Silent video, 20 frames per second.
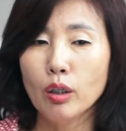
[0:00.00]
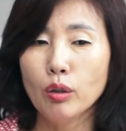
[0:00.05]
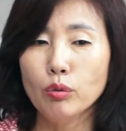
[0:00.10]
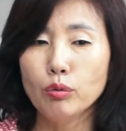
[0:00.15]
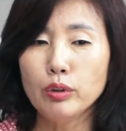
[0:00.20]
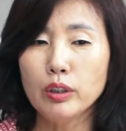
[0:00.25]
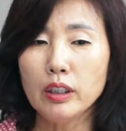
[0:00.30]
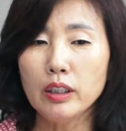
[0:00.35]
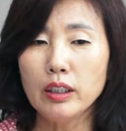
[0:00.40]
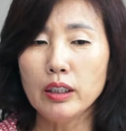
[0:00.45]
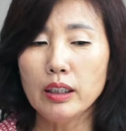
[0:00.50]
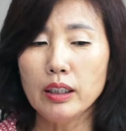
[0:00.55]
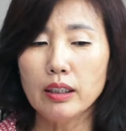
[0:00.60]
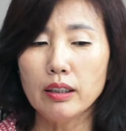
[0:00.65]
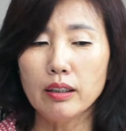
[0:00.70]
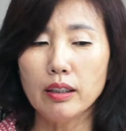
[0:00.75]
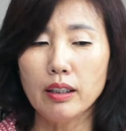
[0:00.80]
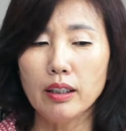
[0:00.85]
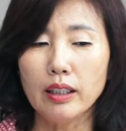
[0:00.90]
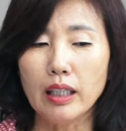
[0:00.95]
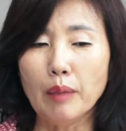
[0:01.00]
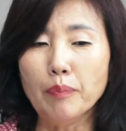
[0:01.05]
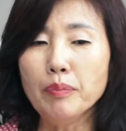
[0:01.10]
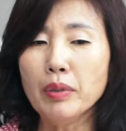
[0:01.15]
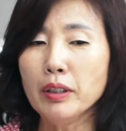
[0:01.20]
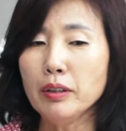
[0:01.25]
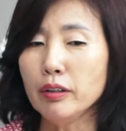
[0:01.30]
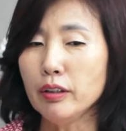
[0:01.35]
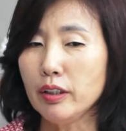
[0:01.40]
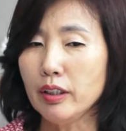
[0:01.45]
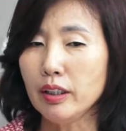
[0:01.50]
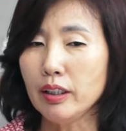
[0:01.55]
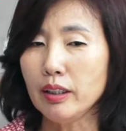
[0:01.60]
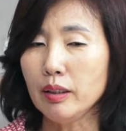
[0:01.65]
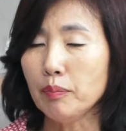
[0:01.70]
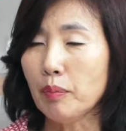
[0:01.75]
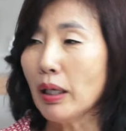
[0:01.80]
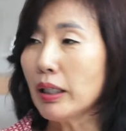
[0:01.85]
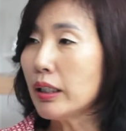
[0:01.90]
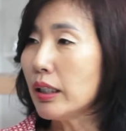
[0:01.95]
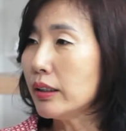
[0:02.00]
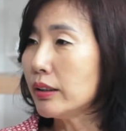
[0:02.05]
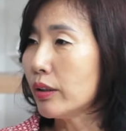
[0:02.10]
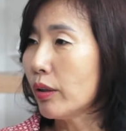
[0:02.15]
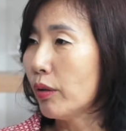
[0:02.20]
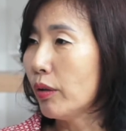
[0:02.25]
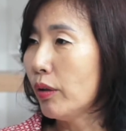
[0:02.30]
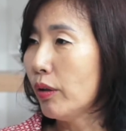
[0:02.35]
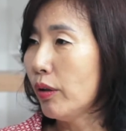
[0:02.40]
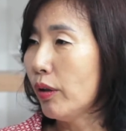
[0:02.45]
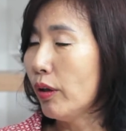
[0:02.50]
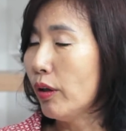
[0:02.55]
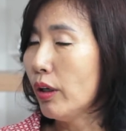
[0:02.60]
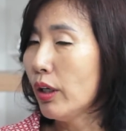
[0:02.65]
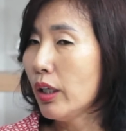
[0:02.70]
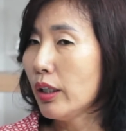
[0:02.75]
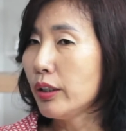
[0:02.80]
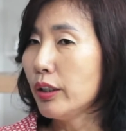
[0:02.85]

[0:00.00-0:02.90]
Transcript: 우리 남편들이 밖에서